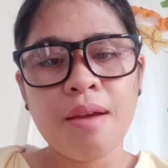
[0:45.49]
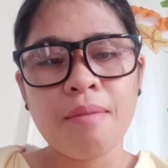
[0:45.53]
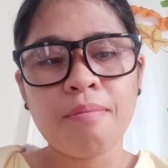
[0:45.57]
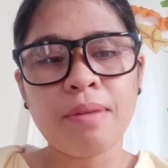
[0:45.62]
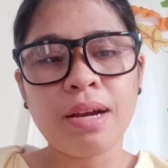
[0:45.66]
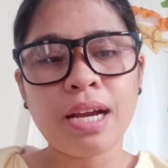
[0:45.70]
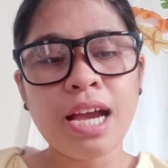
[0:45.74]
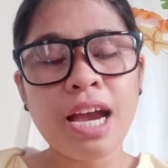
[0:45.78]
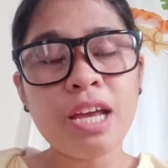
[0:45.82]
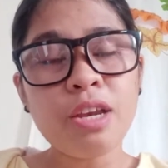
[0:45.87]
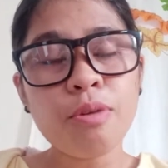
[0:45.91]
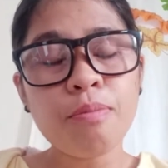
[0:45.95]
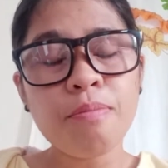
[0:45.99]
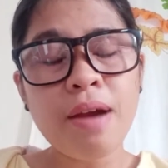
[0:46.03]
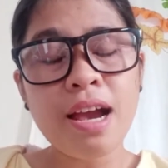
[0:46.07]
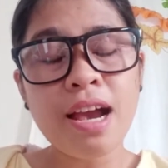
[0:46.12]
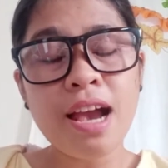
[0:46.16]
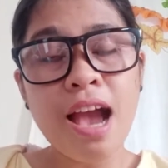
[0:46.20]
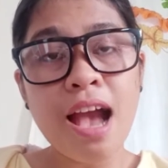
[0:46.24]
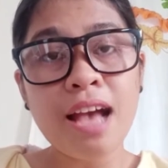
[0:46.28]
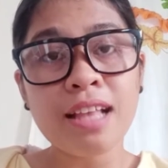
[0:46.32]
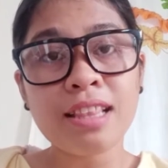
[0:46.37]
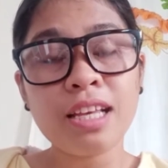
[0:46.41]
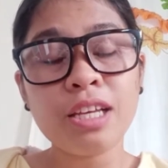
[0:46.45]
Magkano ba ang
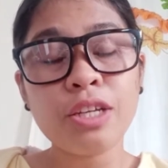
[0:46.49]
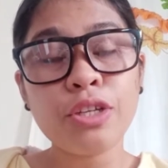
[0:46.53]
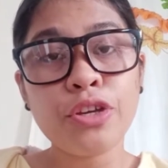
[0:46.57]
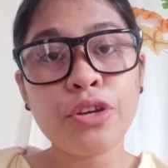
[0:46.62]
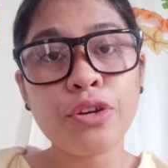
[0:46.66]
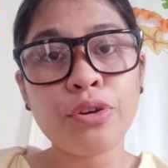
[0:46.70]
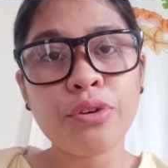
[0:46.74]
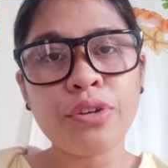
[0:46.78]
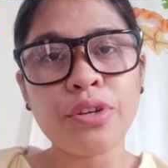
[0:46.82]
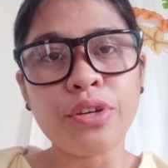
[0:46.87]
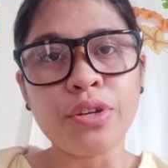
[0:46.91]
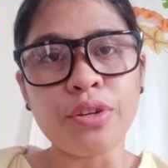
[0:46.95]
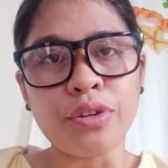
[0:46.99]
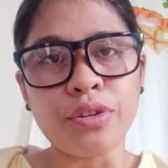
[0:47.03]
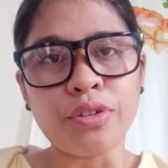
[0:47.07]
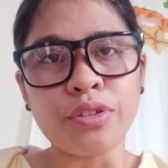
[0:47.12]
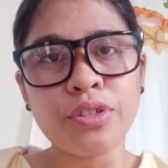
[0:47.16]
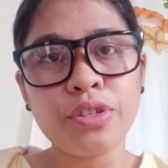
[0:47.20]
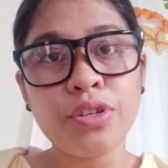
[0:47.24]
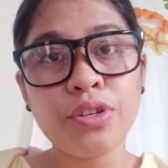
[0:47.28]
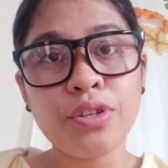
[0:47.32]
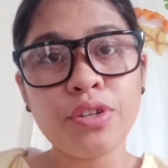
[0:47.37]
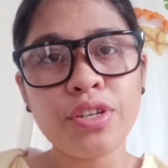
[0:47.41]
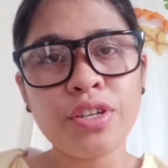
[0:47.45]
ating curio?
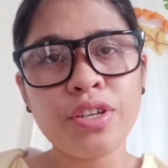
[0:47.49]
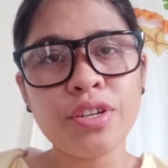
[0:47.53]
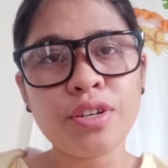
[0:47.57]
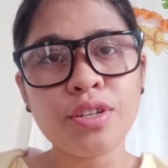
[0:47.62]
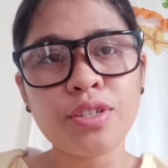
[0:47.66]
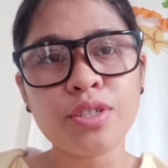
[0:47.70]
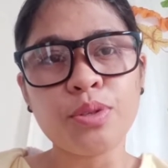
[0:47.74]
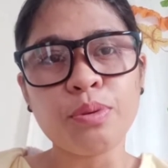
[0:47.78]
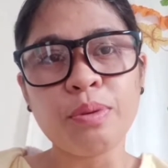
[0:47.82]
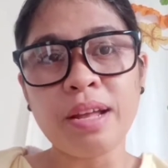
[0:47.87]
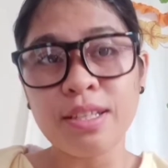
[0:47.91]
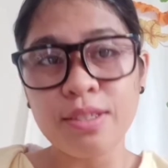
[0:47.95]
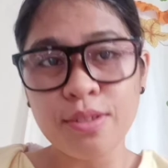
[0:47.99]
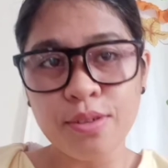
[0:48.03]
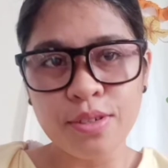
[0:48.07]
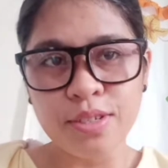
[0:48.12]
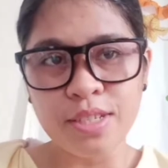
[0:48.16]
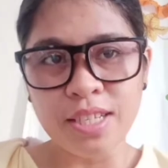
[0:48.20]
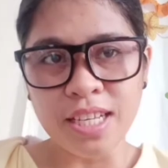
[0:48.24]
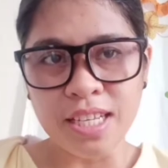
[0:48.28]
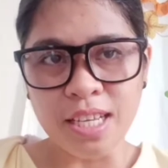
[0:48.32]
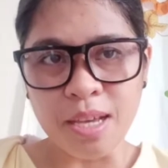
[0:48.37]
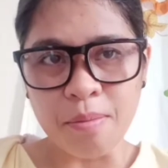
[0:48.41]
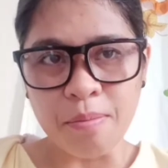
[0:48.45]
Curio sweldo
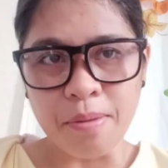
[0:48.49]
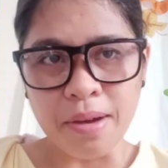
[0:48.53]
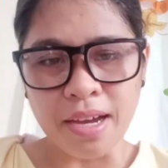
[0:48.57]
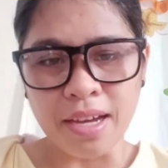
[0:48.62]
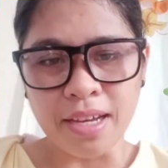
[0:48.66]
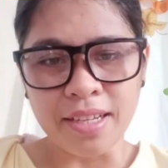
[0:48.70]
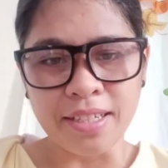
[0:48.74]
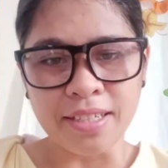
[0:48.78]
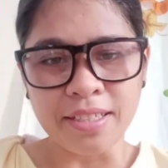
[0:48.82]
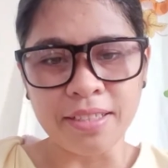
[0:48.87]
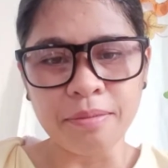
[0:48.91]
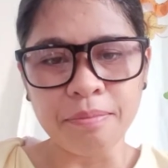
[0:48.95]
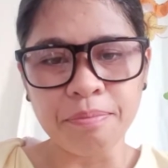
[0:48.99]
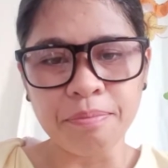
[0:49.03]
sa Japan.